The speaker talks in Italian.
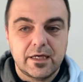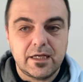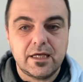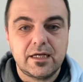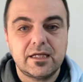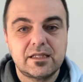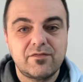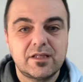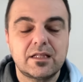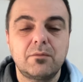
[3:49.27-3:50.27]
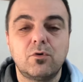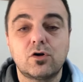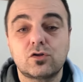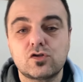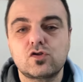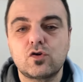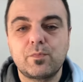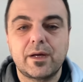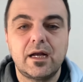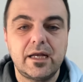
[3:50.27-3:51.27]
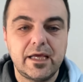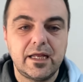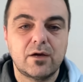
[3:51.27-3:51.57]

le, le attività del morto sono parallele